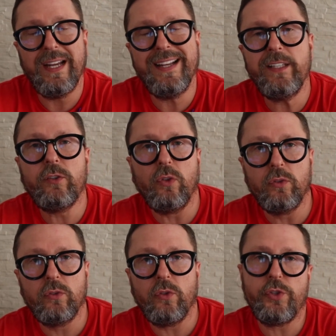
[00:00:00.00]
Они
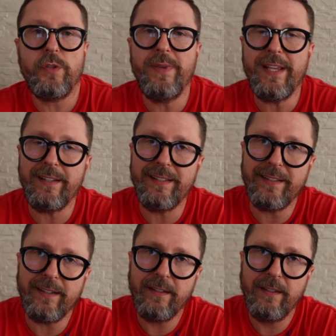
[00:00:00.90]
тонут очень
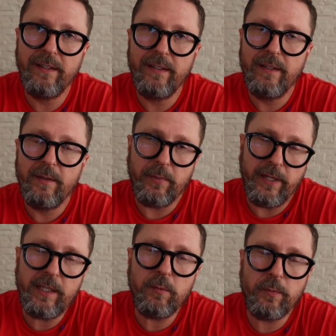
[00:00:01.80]
медленно,
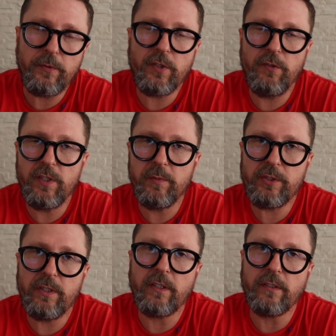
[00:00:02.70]
поэтому, по всей
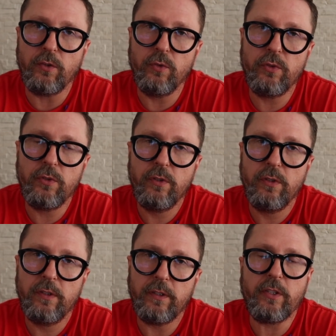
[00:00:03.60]
видимости, надо тонуть
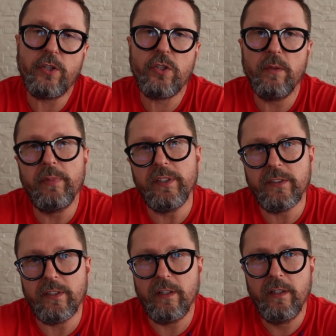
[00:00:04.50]
достаточно
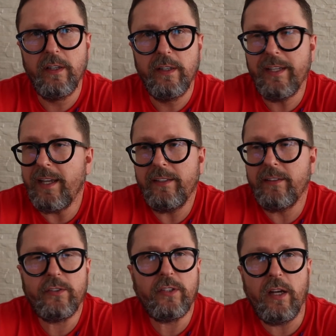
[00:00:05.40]
быстро. Я не
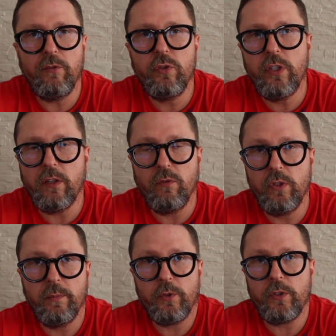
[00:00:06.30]
настраиваю никого
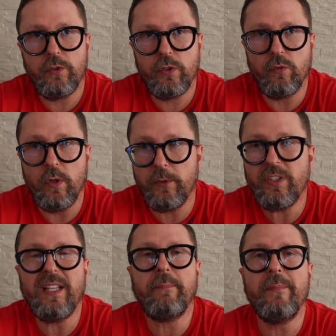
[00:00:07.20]
ни против чего. Я
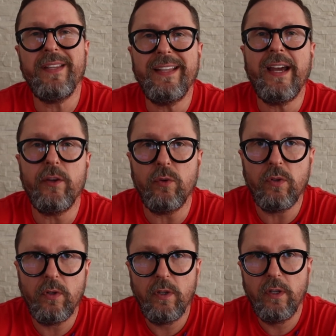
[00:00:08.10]
просто напоминаю,
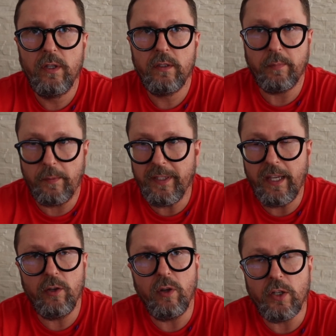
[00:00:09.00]

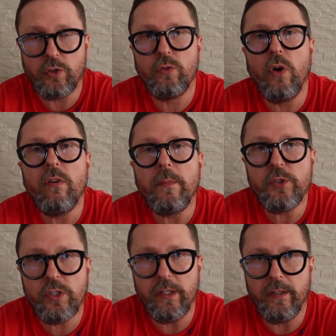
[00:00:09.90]
напоминаю, а что
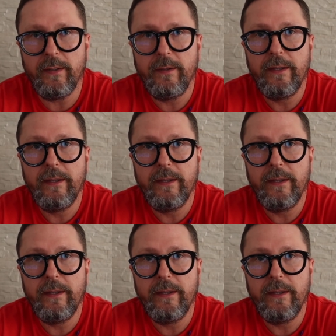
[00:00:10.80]
вообще